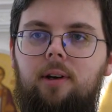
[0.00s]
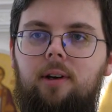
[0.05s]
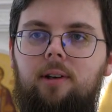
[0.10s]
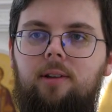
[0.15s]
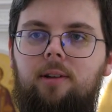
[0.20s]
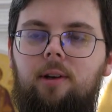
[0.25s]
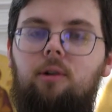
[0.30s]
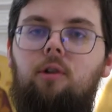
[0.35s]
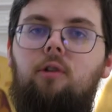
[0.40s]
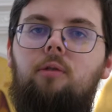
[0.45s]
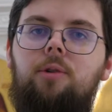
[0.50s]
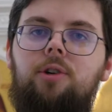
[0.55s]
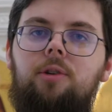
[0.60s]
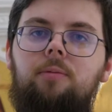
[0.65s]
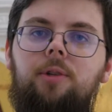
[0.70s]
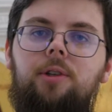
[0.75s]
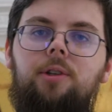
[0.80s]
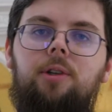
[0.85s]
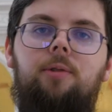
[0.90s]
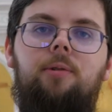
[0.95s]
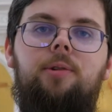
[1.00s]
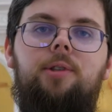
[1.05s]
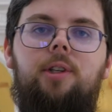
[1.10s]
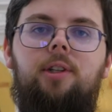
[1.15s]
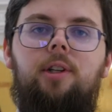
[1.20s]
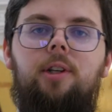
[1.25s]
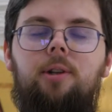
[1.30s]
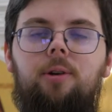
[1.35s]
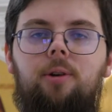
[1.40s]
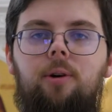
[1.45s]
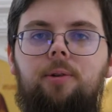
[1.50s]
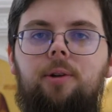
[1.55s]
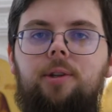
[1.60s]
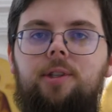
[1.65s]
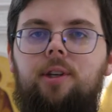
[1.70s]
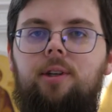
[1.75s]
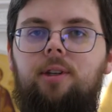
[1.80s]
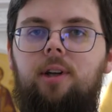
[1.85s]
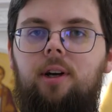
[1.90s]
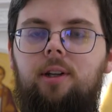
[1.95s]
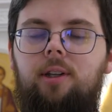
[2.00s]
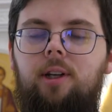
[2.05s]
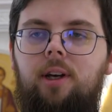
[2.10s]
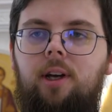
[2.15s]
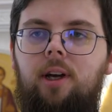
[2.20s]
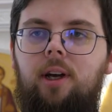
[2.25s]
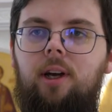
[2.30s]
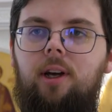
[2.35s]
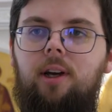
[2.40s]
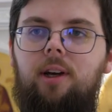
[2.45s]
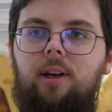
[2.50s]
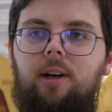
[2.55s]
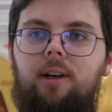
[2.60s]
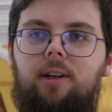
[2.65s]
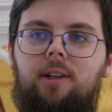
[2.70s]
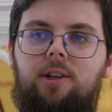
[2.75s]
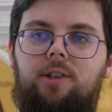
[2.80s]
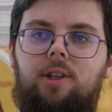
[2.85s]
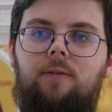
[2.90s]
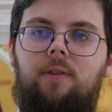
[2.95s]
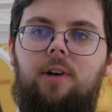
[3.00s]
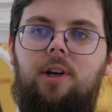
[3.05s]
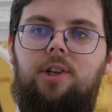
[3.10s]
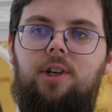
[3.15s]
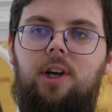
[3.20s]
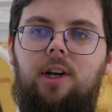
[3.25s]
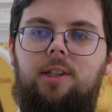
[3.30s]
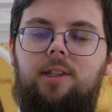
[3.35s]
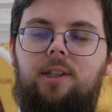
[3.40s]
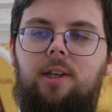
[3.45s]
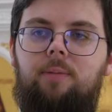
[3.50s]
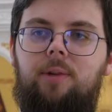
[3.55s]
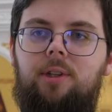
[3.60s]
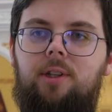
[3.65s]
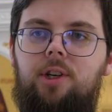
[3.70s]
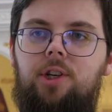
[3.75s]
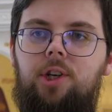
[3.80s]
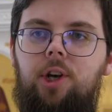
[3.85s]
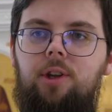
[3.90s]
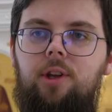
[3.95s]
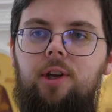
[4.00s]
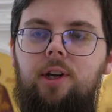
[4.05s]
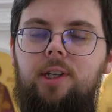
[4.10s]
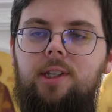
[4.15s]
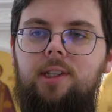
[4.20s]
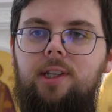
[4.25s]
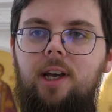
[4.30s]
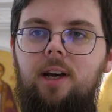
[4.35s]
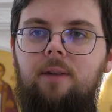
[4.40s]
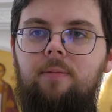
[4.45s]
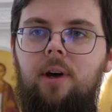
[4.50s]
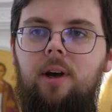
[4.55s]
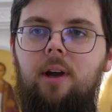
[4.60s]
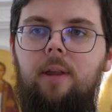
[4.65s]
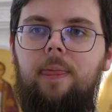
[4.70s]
до кого мы можем дотянуться и дотронуться, да, она а, должна выражаться и по отношению к тем,